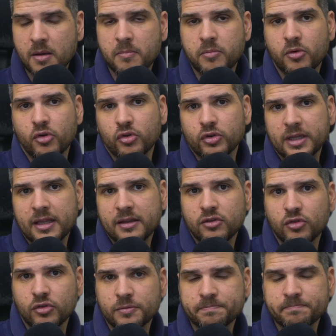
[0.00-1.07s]
Por lo
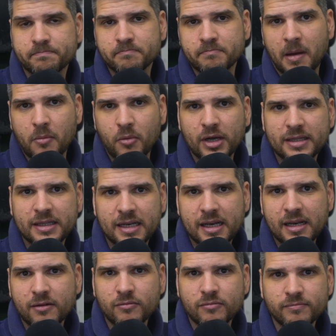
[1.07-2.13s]
tanto, vamos a
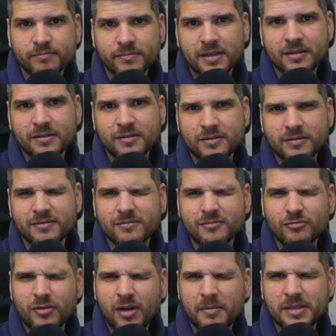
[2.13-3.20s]
tener eh,
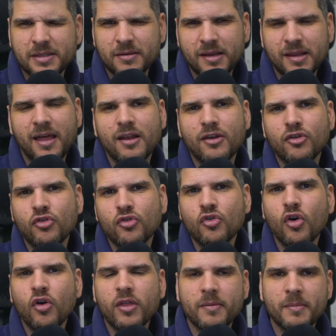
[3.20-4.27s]
una visibilidad
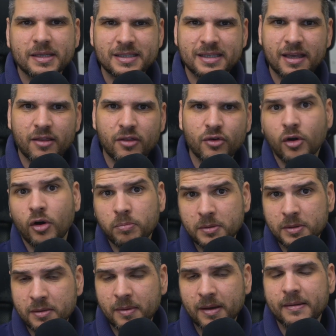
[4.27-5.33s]
no demasiado
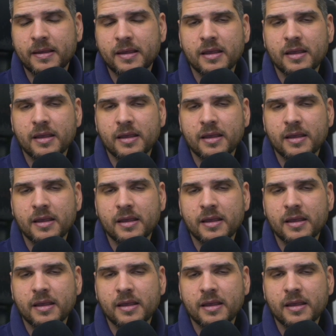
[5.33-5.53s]
óptima